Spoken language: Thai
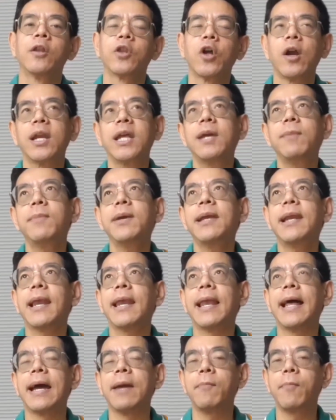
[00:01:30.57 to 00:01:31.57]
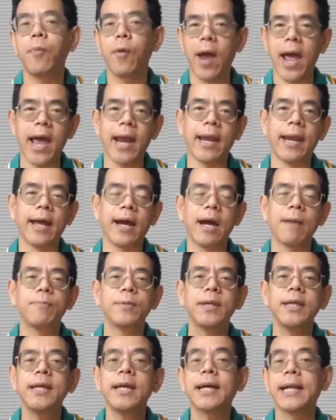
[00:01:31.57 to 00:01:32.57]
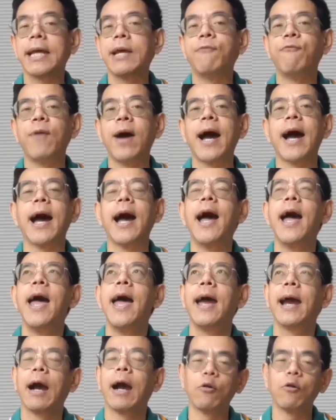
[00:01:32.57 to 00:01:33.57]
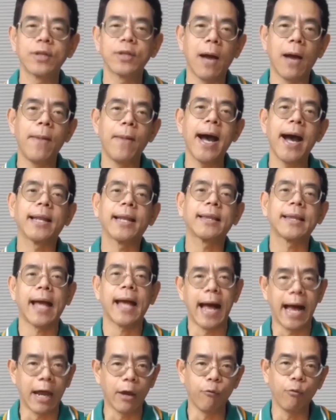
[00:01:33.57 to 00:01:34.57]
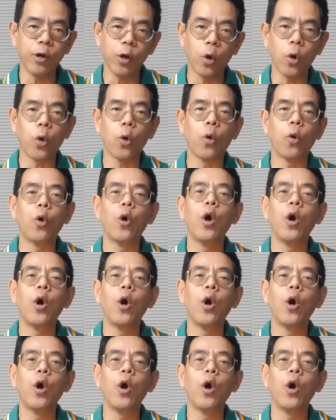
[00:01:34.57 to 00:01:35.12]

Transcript: ตอนนี้มีหลายๆแบรนด์นะครับที่เคลมว่าเขาสามารถถ่ายวิดีโอ